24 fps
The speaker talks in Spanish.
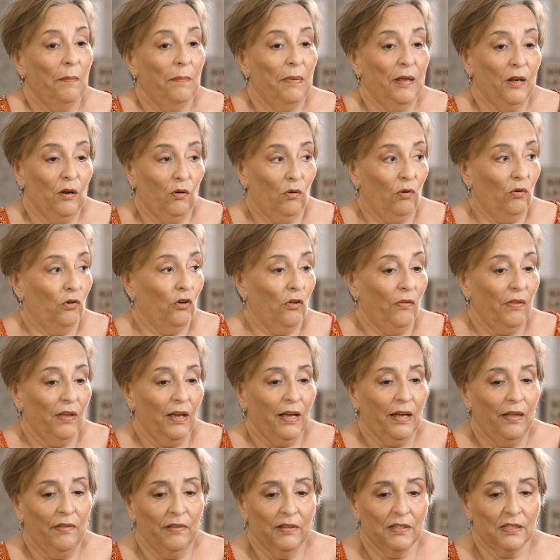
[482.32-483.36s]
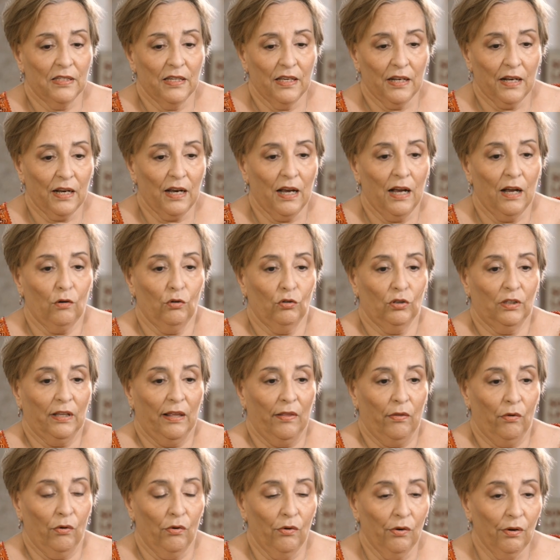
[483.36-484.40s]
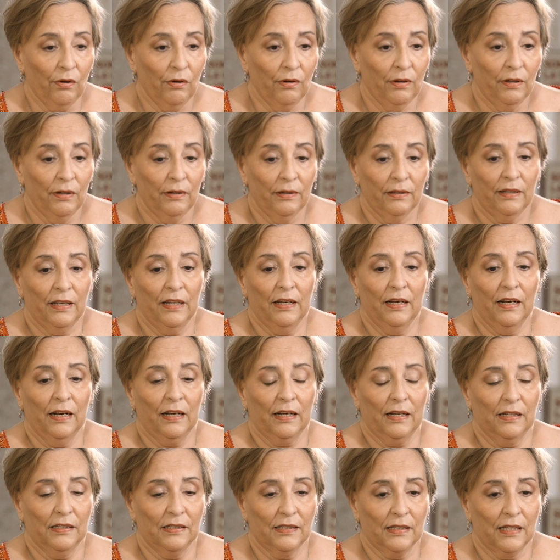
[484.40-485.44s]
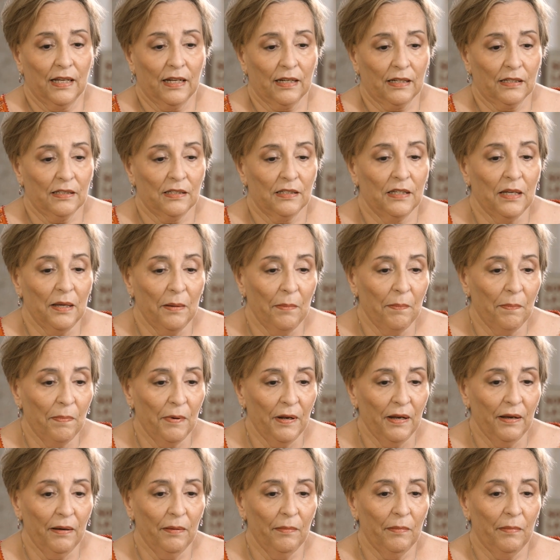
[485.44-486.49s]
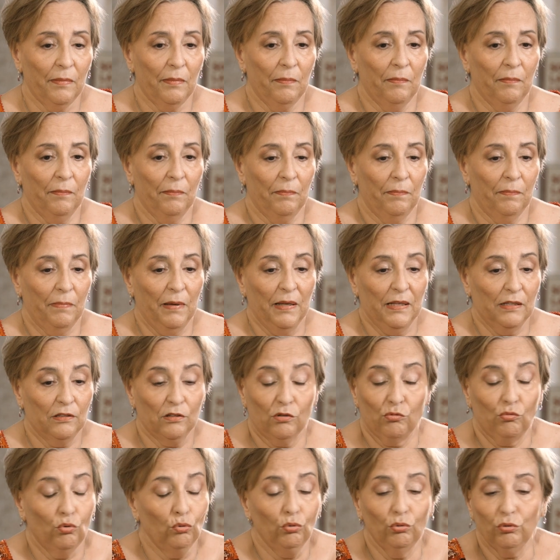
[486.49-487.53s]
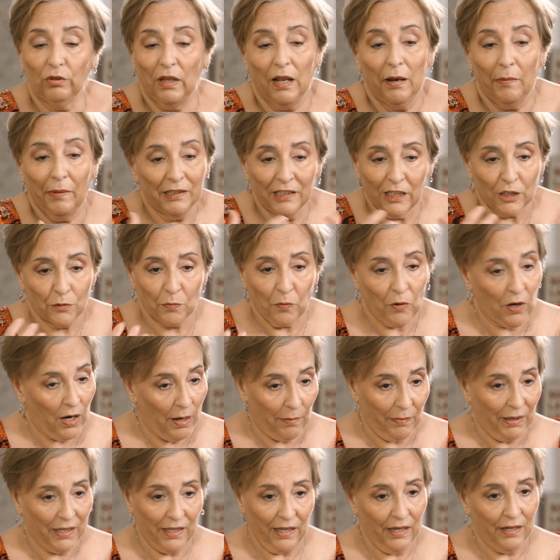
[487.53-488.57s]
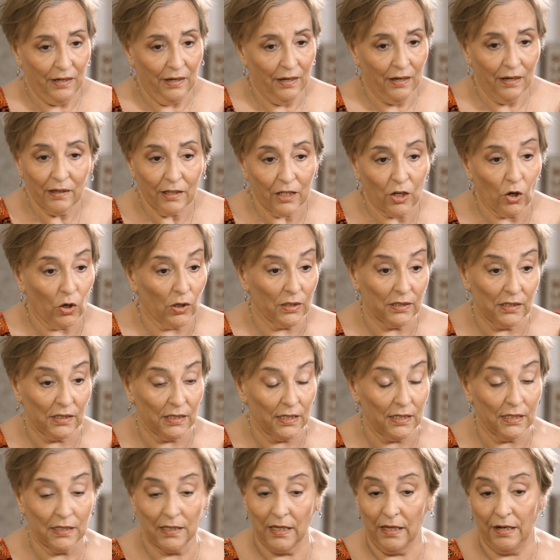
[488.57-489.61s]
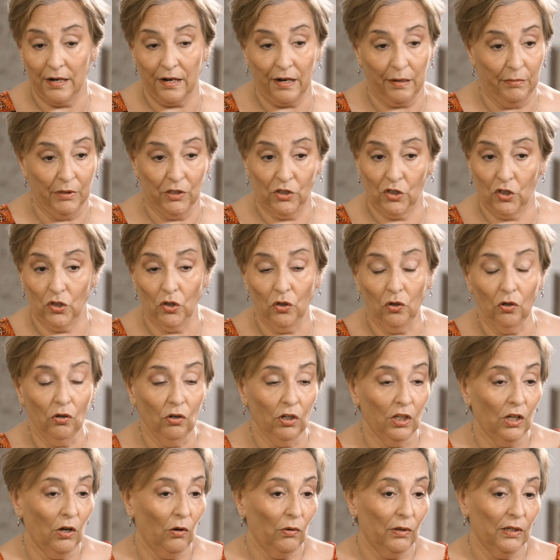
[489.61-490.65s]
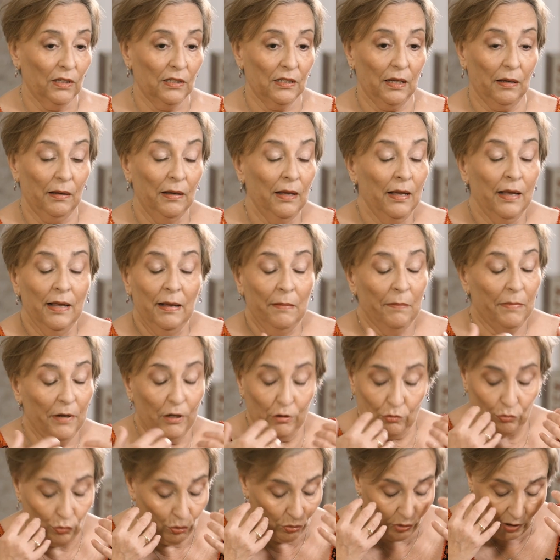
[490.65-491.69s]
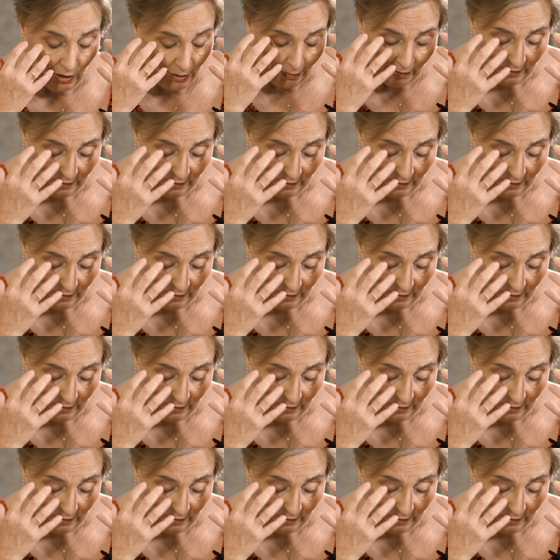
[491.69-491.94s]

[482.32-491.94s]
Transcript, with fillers: pero no deja de ser agotador tener que estar siempre, mm, tú te levantas por la mañana y aunque estés en remisión, y aunque pero tú te